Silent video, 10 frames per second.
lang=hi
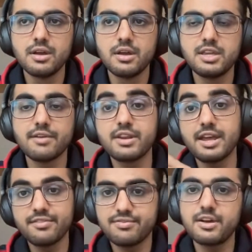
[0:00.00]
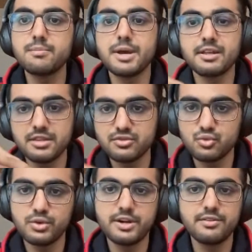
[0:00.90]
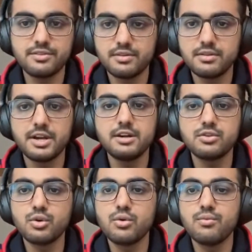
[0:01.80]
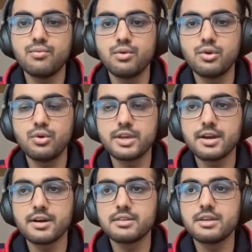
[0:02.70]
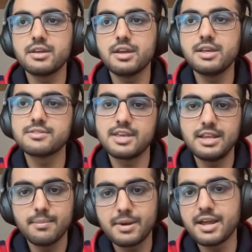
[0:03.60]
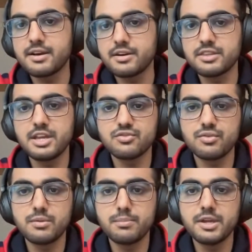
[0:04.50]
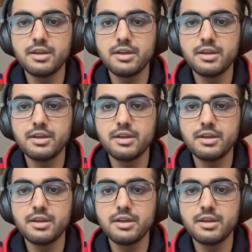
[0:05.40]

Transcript: या फिर एफ वन पे आते हैं स्टूडेंट्स राइट तो वो लोग क्या करते हैं इसके लिए अप्लाई करते हैं एच वन पे